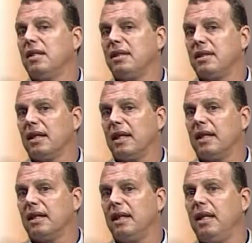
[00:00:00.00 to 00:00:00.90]
de Santa
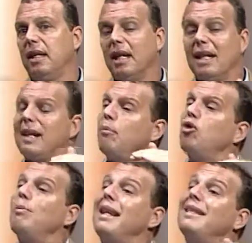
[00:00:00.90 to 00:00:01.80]
Catarina, está
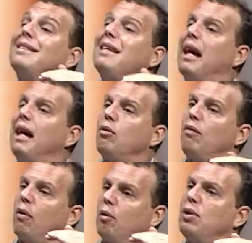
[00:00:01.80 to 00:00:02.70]
muito balanceado o
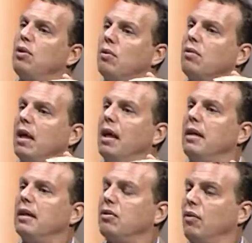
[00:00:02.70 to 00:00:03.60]
volume de
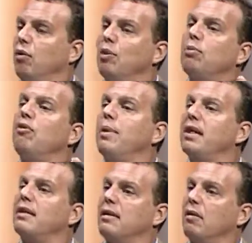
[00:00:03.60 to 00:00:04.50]
contêineres, o volume de
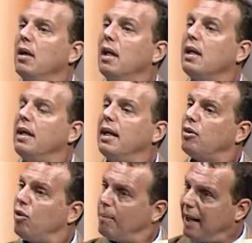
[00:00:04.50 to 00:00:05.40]
movimentação. Que
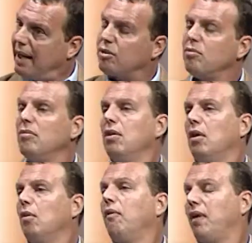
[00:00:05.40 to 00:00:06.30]
isso é mais um,
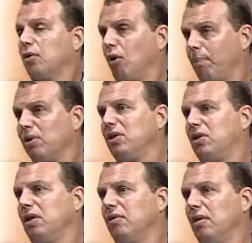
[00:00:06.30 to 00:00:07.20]
um fator
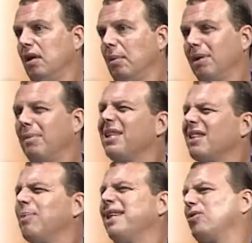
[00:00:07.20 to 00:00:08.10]
positivo. Porque normalmente é
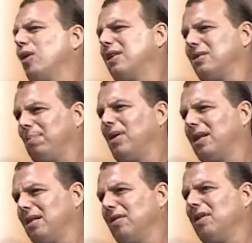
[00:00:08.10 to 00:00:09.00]
um país só que
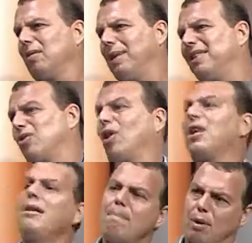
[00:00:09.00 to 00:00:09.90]
exporta, não adianta um país só
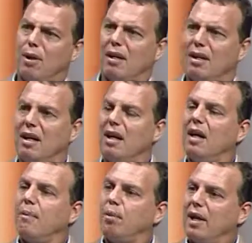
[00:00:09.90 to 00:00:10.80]
que importa,
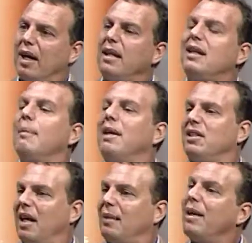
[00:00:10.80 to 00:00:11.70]
porque aí também
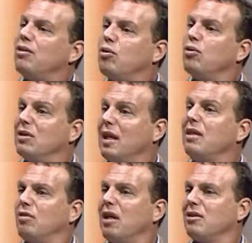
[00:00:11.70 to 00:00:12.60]
gera mais custo na área
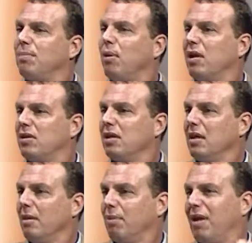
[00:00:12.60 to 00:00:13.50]
do transporte,
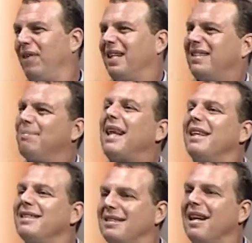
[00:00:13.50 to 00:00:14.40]
porque fica
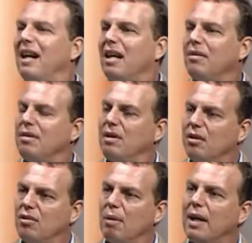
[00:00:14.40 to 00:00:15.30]
desbalanceado. E
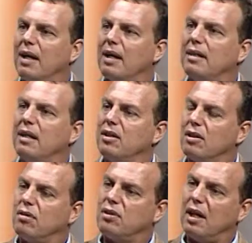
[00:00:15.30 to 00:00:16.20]
isso é uma característica
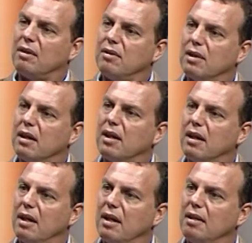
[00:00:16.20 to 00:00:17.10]
do estado de Santa
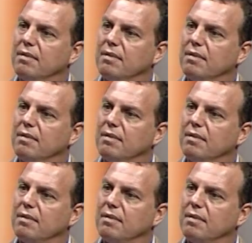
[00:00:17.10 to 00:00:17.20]
Catarina.